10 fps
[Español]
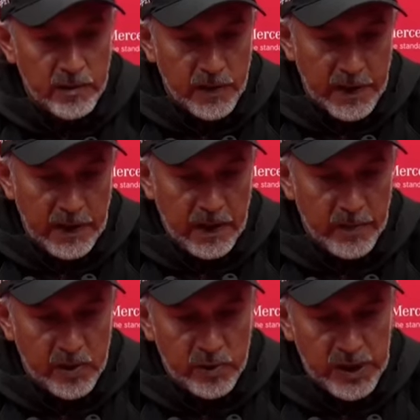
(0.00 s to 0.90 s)
Lo de la
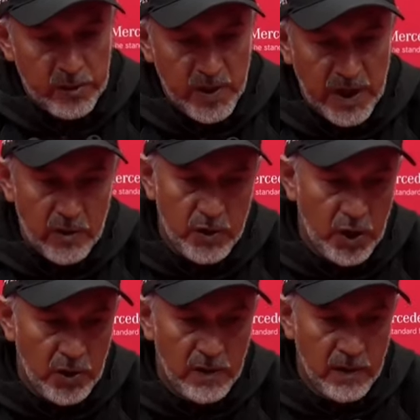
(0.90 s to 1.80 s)
mi continuidad o
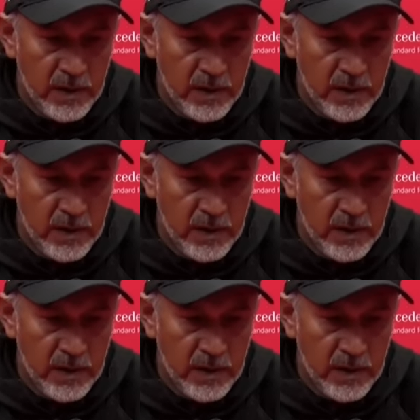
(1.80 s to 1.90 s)
no.